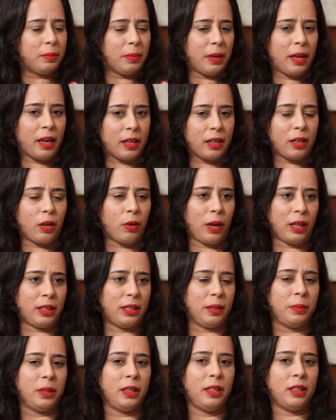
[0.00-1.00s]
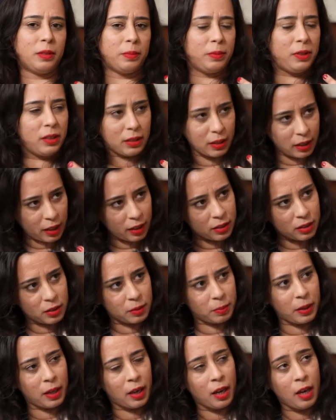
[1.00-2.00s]
بها انا واحده من الناس بديت نحس
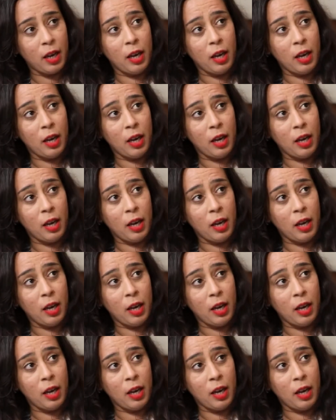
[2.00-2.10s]
بها